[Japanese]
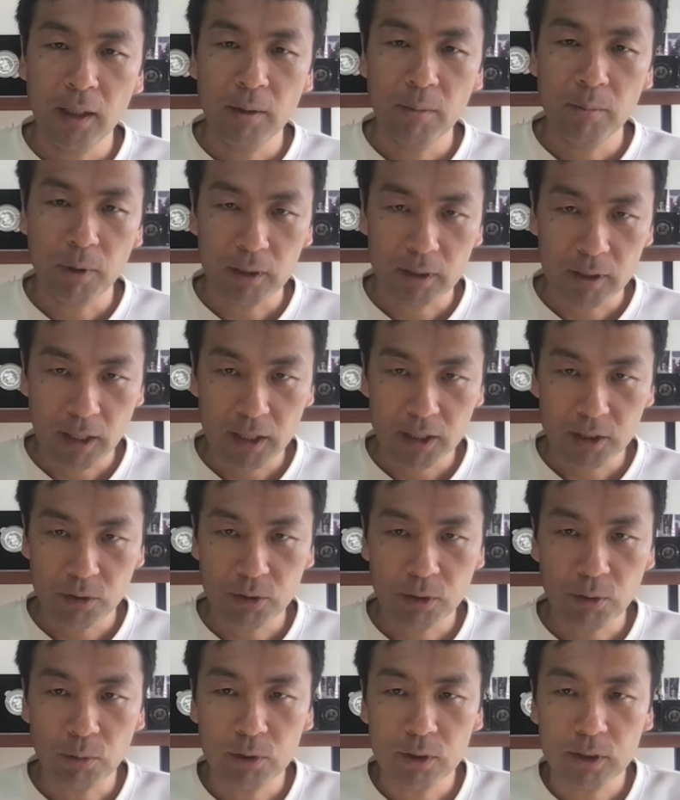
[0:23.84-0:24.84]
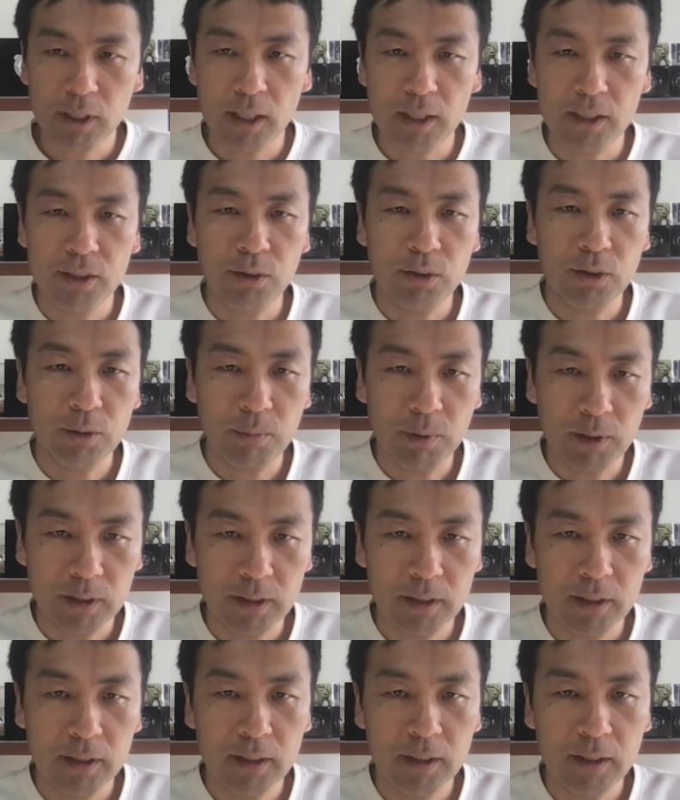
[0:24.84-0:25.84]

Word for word: まあ、最初にお伝えしておきます